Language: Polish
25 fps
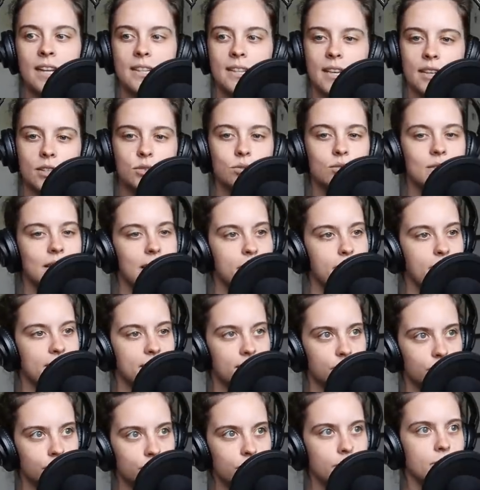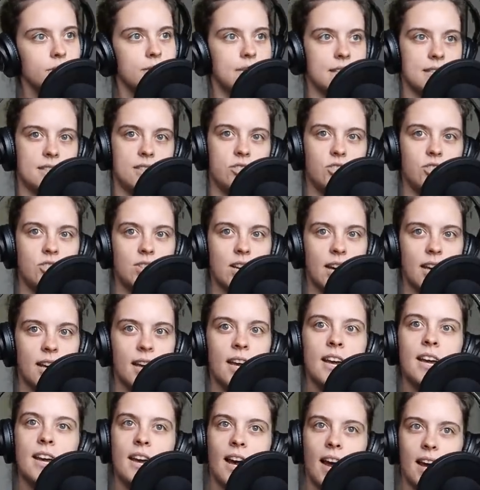Tak tutaj mędrkuję
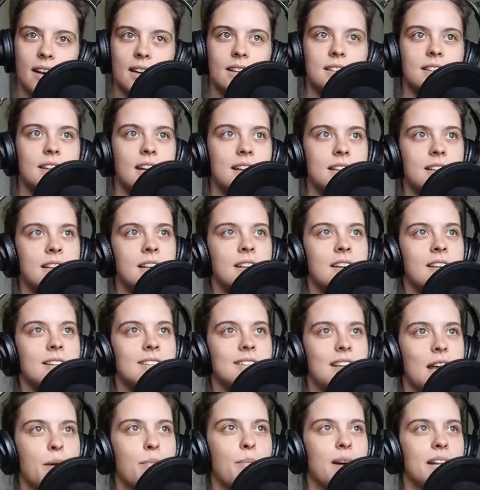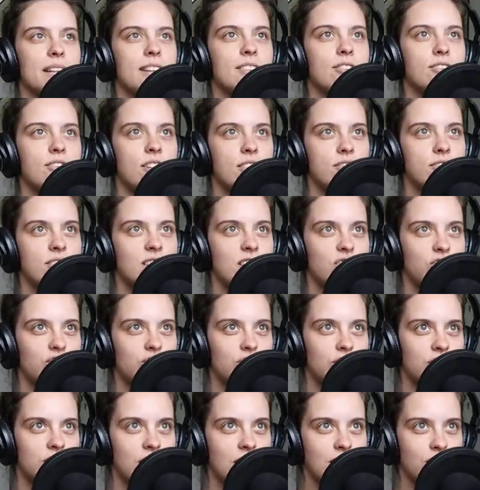dzisiaj, ale ten temat
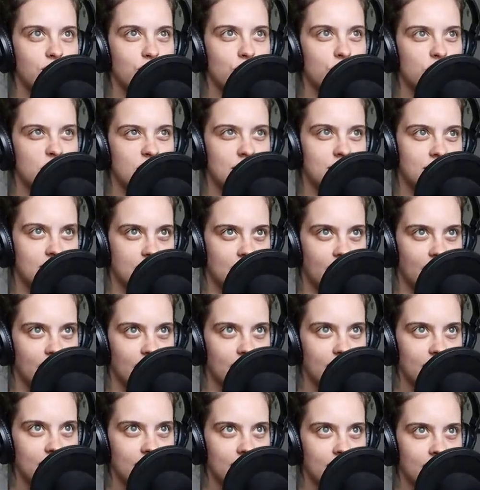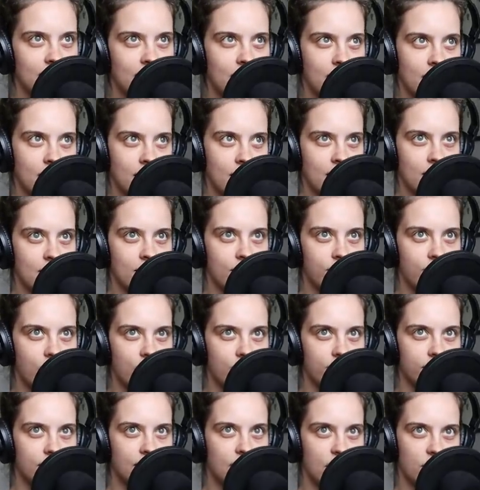wewnętrznego życia,
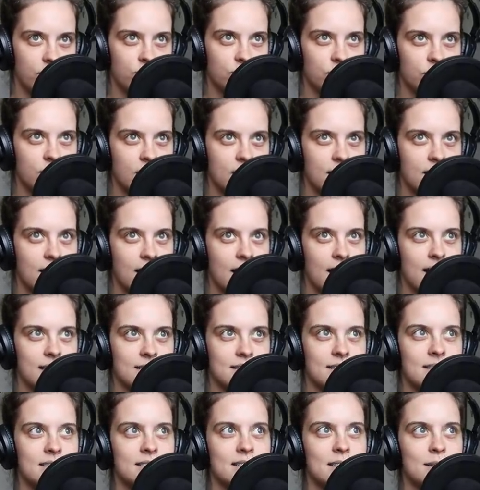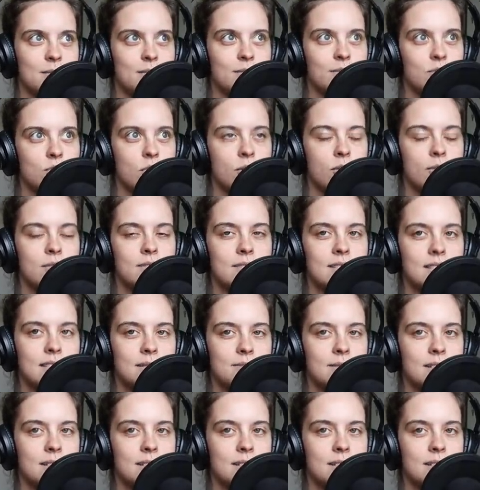wewnętrznej relacji z samym sobą jest dla